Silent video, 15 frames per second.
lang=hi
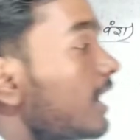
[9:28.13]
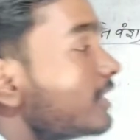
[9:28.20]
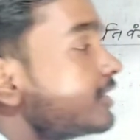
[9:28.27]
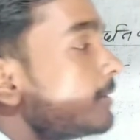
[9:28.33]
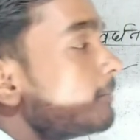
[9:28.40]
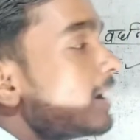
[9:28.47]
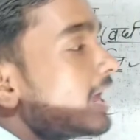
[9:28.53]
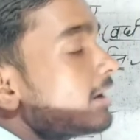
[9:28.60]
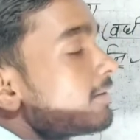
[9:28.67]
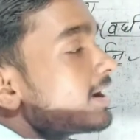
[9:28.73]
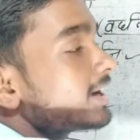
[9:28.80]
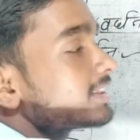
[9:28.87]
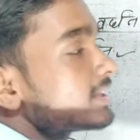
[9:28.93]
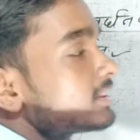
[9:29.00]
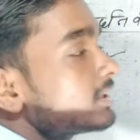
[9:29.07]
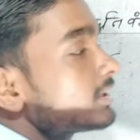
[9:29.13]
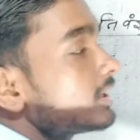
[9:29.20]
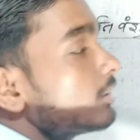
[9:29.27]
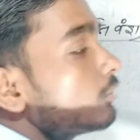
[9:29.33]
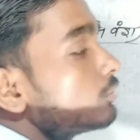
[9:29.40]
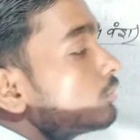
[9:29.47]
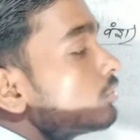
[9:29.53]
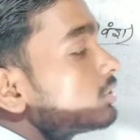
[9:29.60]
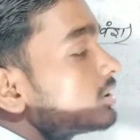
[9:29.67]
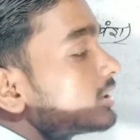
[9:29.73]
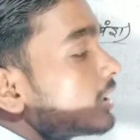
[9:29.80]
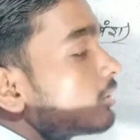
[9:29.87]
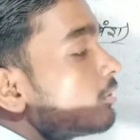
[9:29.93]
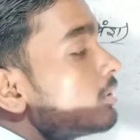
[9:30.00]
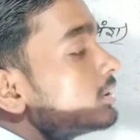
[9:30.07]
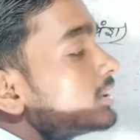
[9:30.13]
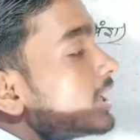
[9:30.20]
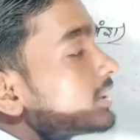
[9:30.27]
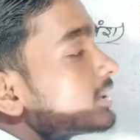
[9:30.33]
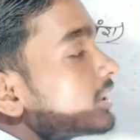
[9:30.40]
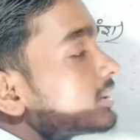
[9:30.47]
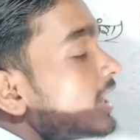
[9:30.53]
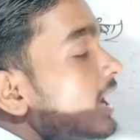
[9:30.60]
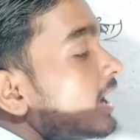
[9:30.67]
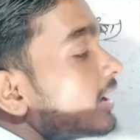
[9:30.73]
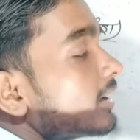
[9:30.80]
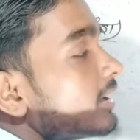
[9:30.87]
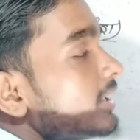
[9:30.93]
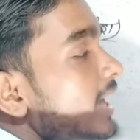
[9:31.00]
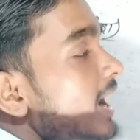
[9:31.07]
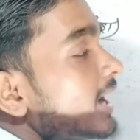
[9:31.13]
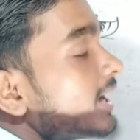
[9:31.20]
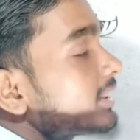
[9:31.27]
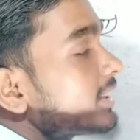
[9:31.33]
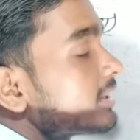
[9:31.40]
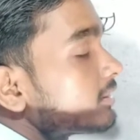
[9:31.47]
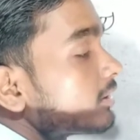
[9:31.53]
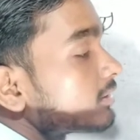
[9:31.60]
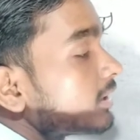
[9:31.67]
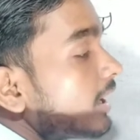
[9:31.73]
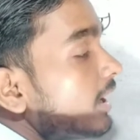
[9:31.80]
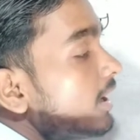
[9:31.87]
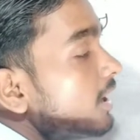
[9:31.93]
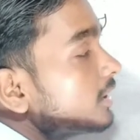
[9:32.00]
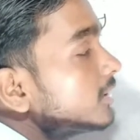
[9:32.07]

जब मालवा के शासक का एगो दोस्त था कौन था शशांक यहाँ का शासक था